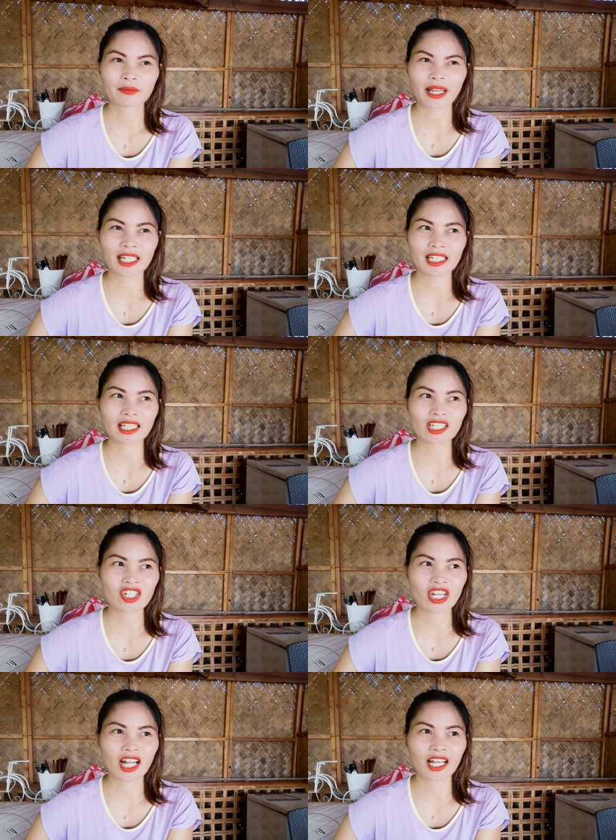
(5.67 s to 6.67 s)
Mainit
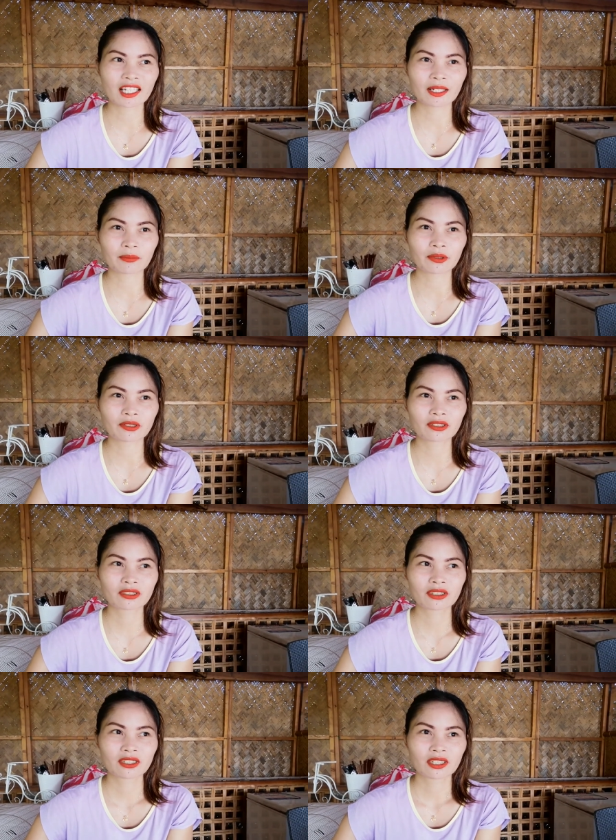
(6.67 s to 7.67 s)
siya, tapos
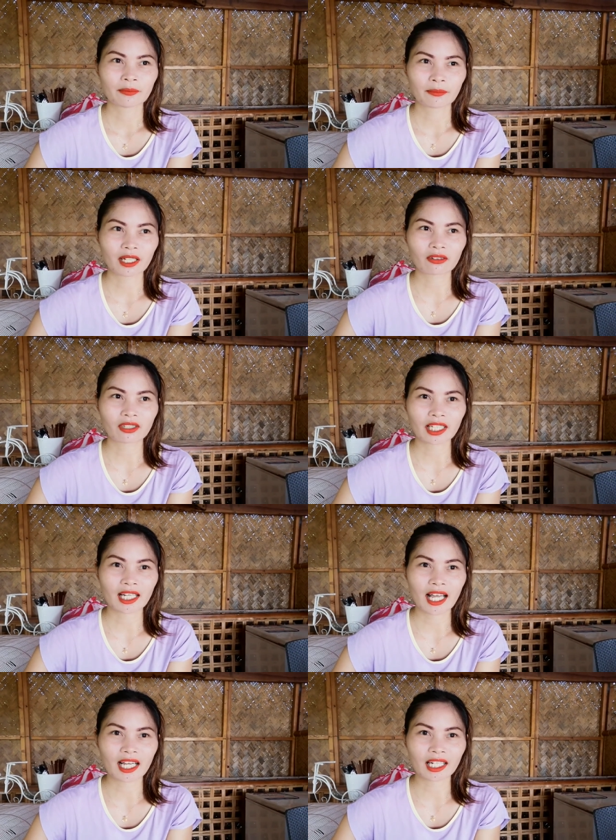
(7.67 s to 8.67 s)
may konting
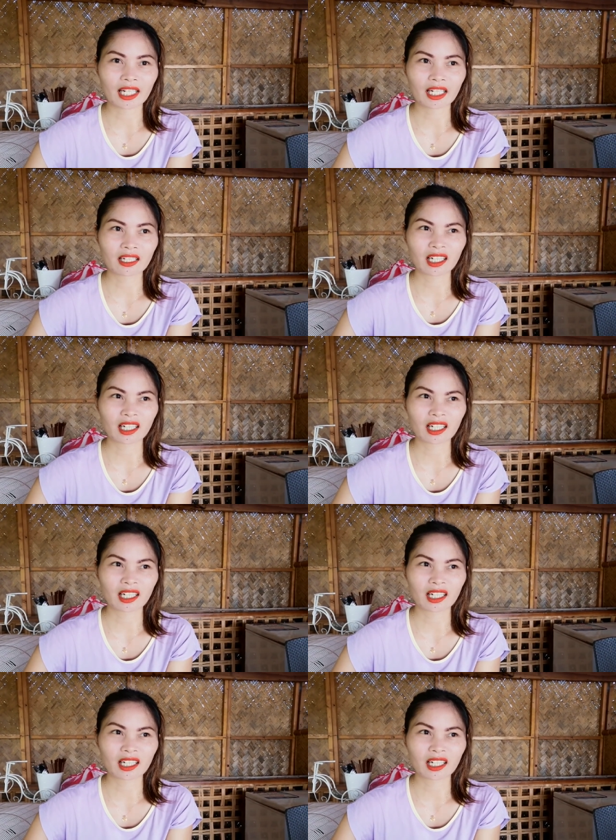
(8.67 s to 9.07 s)
hangin.